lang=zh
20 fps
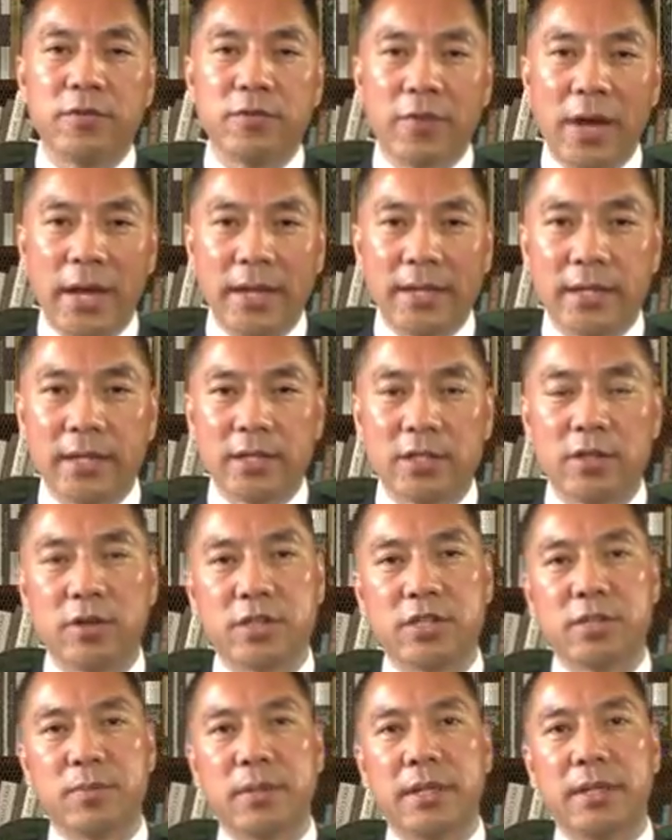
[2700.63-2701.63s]
发一个小
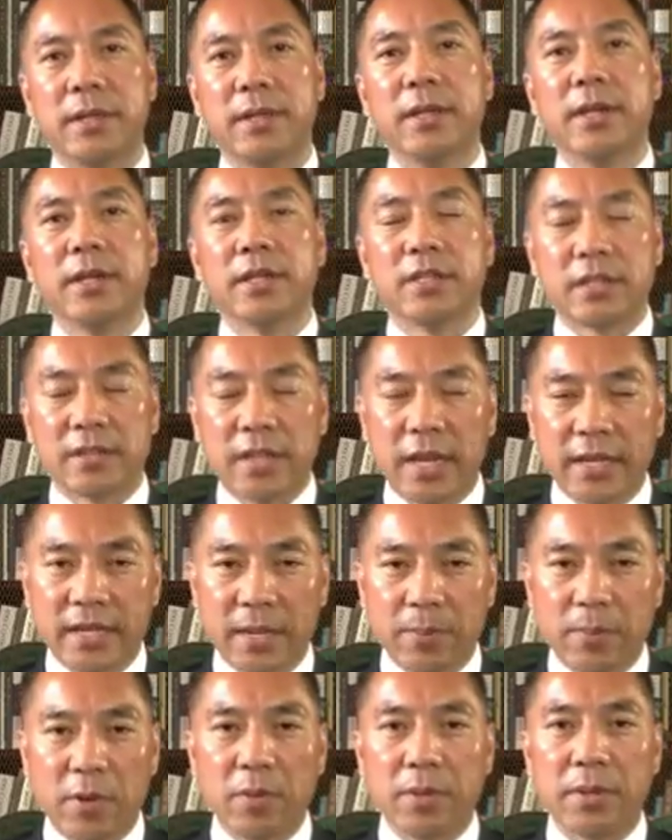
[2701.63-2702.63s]
视频向大
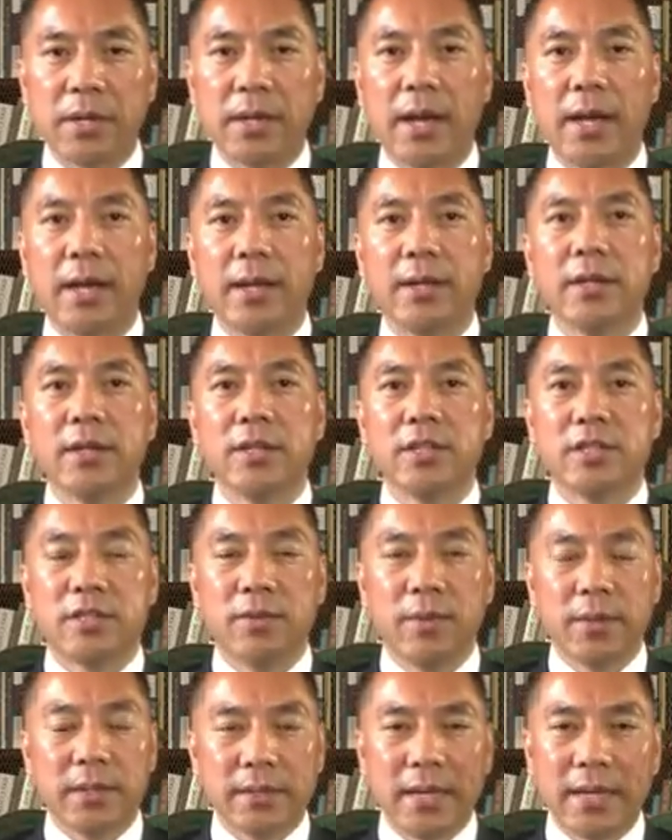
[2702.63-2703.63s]
家报平安，
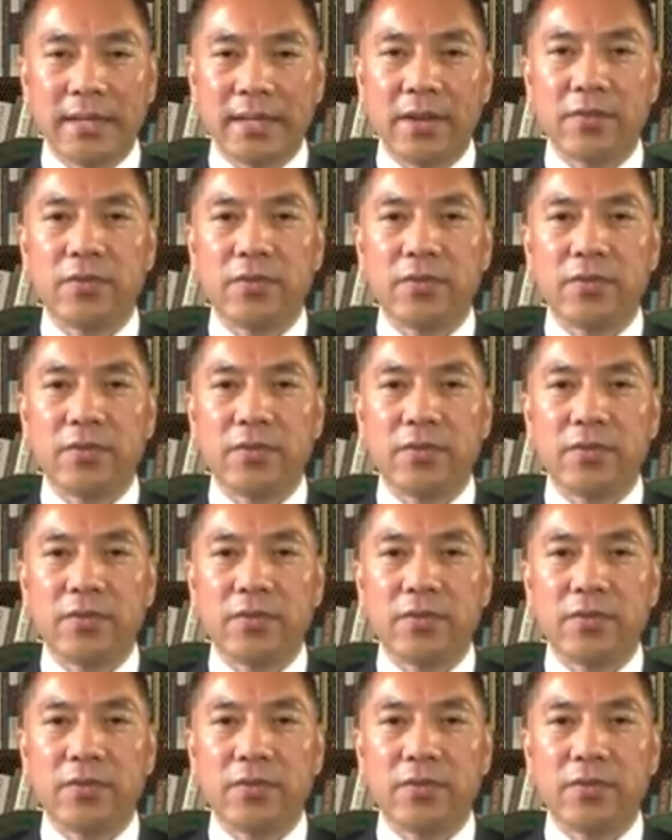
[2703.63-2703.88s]
希望大家